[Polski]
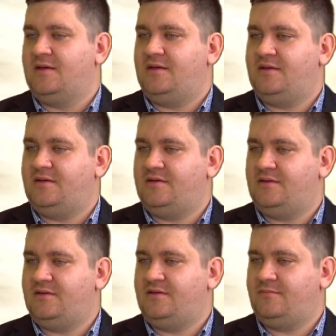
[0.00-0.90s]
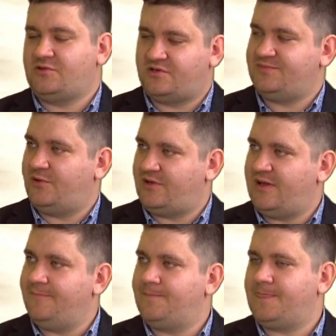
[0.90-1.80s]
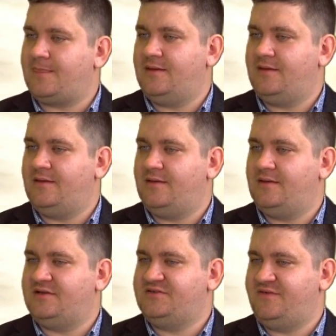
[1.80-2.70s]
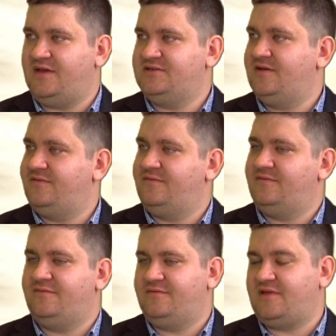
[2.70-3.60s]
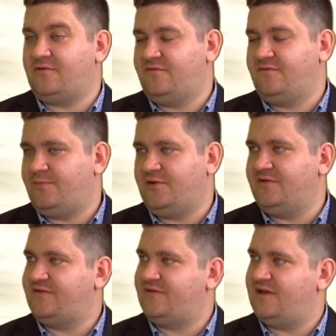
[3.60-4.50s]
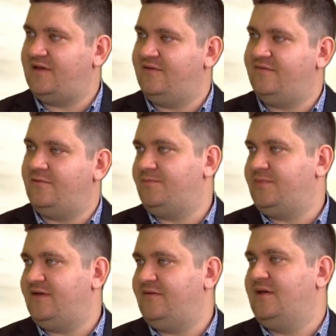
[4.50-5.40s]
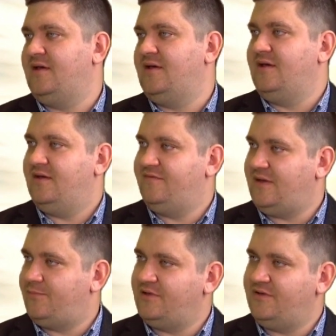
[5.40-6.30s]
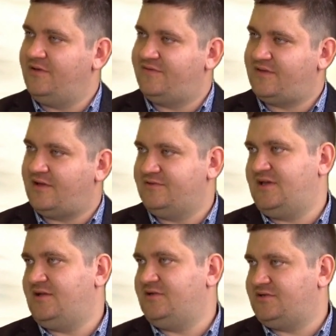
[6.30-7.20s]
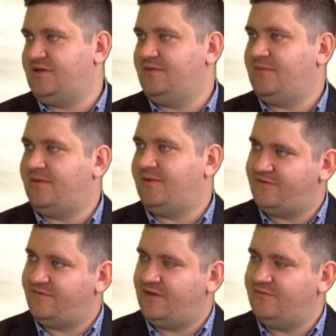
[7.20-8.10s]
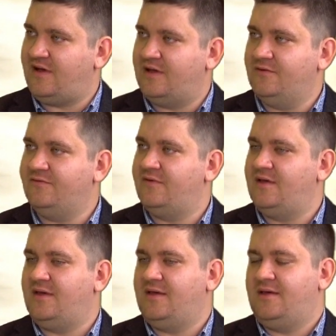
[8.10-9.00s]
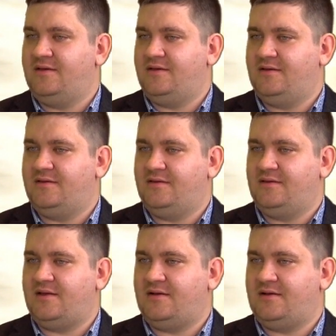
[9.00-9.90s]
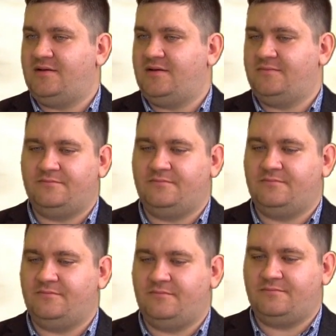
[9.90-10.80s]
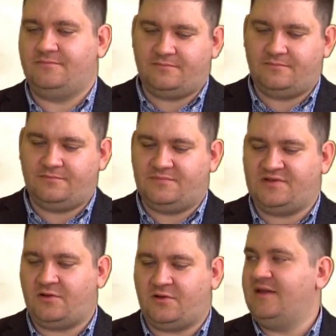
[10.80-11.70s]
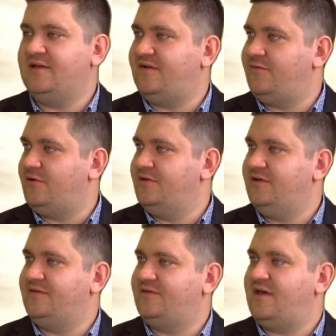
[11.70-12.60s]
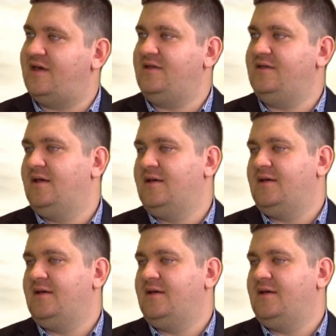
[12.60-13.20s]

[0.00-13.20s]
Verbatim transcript: E, motorsportem e, na świecie, zarówno w Polsce, w Europie, w Japonii, w Stanach Zjednoczonych ma bardzo wielu fanów e, na mm, kolejne zawody z serii